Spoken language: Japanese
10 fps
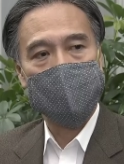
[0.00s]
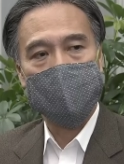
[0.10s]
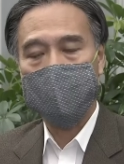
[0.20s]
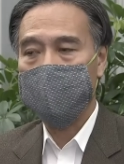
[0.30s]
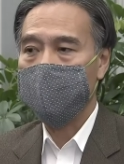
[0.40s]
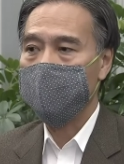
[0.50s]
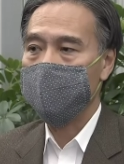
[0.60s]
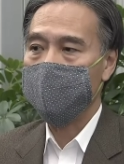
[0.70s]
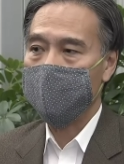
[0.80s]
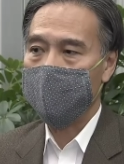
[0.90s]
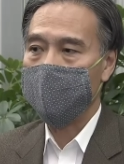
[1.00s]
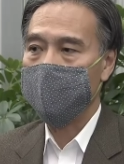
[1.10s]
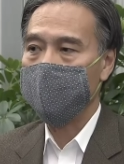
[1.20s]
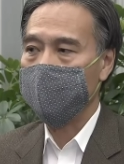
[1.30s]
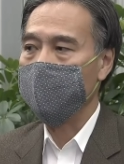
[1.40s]
長をして
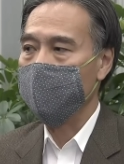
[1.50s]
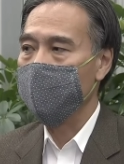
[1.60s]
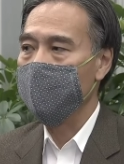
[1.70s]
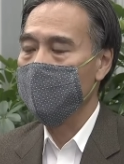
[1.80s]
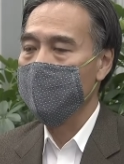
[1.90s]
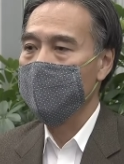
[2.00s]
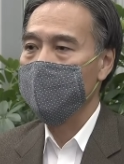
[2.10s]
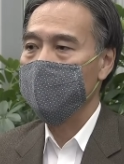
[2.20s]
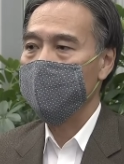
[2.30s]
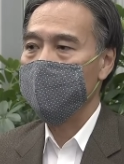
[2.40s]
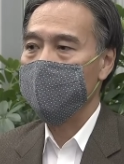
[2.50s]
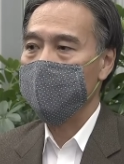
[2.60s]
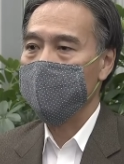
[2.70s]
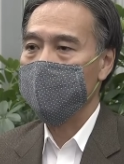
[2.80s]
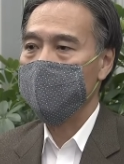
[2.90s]
いくとい
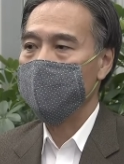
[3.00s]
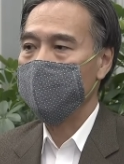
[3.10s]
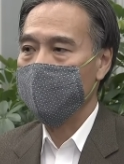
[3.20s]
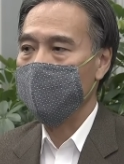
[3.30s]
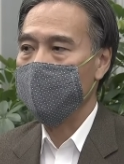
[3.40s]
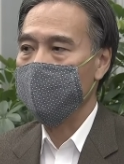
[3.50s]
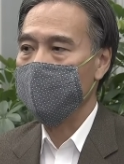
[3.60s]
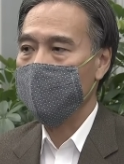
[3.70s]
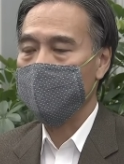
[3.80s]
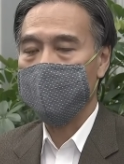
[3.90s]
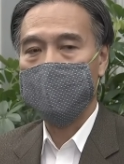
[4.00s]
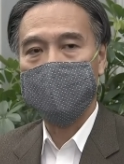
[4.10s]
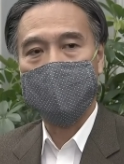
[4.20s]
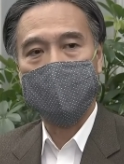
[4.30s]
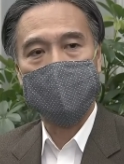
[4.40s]
うことを考
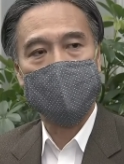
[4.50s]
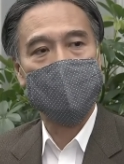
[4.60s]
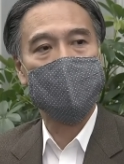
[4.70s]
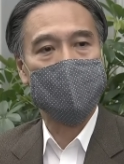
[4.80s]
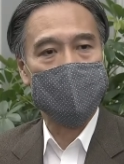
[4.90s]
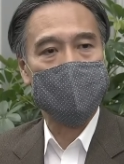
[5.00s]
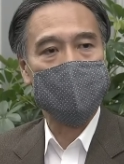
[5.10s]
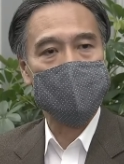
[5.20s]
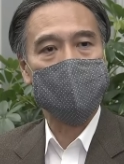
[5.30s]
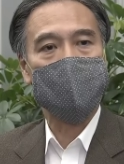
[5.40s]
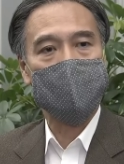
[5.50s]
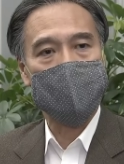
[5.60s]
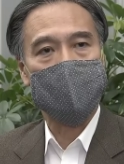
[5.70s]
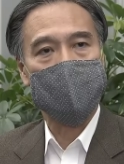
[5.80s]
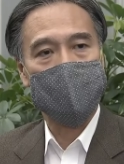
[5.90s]
えていかざるを得ない状況
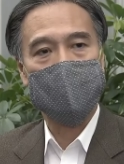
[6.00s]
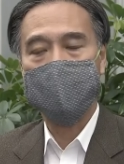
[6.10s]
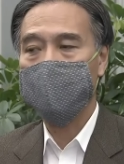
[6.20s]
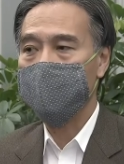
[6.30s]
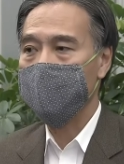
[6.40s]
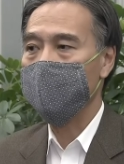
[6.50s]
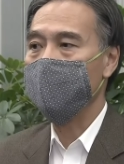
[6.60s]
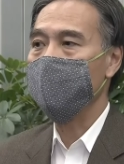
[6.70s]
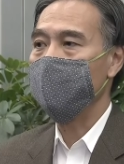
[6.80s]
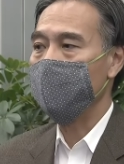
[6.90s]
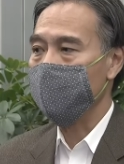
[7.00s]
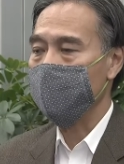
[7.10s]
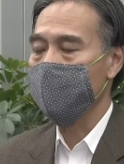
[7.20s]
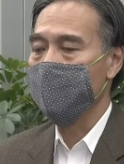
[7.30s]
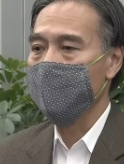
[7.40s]
だというふうに思ってい
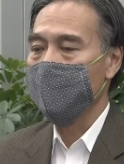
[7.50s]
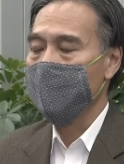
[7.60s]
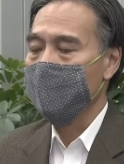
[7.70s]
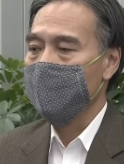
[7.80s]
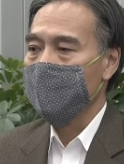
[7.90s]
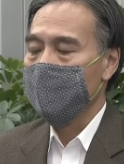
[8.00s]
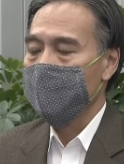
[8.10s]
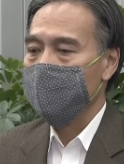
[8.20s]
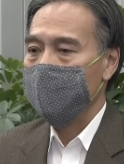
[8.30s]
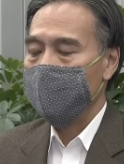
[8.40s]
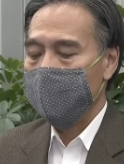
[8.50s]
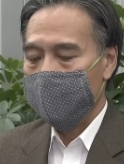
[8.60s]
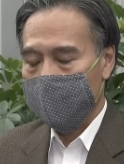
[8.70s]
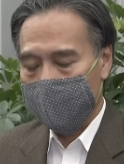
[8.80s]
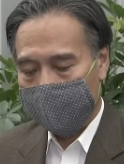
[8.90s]
ます。ただ
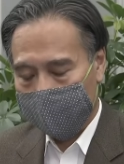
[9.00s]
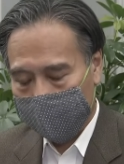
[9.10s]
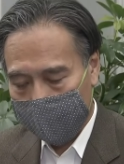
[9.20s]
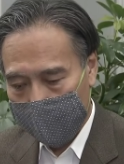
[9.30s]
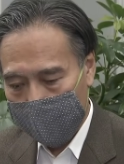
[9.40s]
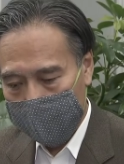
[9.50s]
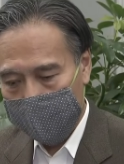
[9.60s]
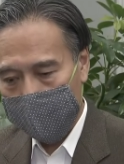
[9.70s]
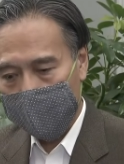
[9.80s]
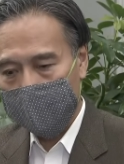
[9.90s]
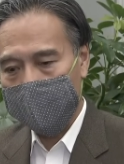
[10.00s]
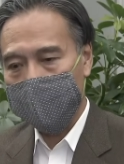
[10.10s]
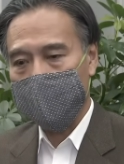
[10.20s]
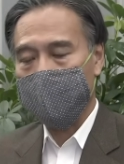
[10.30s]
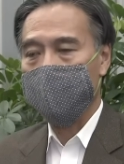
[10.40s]
あのそういう中で
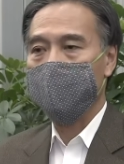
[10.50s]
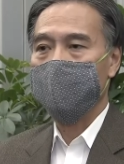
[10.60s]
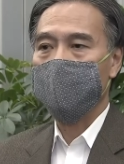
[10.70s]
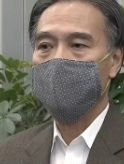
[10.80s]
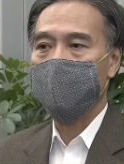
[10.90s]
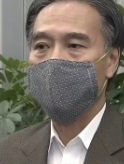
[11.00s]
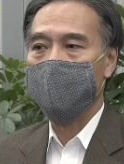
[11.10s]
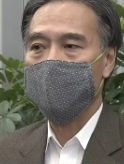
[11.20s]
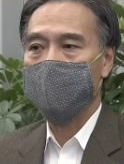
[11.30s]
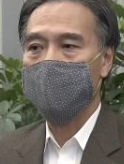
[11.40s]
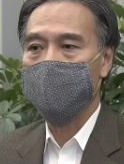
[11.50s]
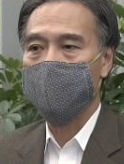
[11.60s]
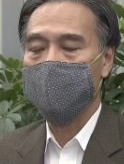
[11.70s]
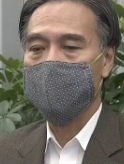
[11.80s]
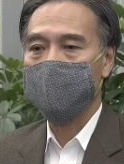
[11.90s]
もこの、
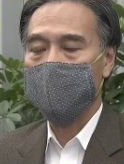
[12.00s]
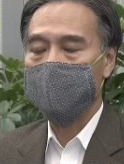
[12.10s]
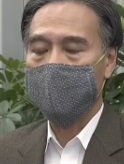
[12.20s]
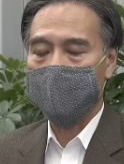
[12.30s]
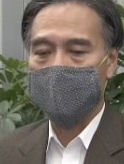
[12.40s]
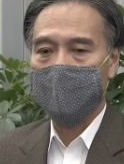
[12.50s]
まあ、今、